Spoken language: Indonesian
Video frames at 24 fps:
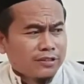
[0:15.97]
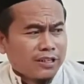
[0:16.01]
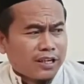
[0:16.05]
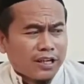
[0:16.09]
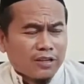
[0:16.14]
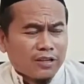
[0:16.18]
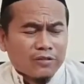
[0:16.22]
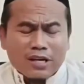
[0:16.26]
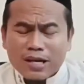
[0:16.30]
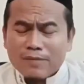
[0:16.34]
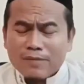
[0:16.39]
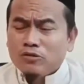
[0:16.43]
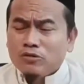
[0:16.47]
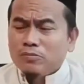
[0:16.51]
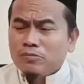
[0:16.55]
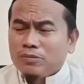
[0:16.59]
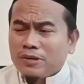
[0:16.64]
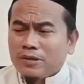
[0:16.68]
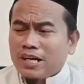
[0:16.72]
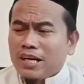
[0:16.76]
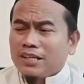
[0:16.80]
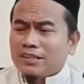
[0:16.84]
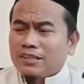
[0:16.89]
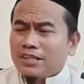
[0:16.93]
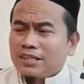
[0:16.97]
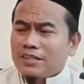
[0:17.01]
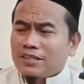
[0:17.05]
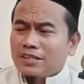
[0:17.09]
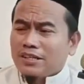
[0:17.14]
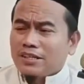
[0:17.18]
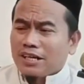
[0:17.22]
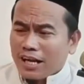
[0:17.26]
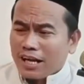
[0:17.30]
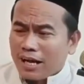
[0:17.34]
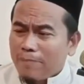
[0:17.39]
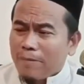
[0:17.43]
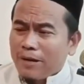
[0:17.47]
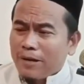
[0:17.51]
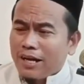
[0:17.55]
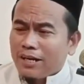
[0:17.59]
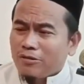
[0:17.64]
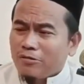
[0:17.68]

Kalau kamu berkata kenapa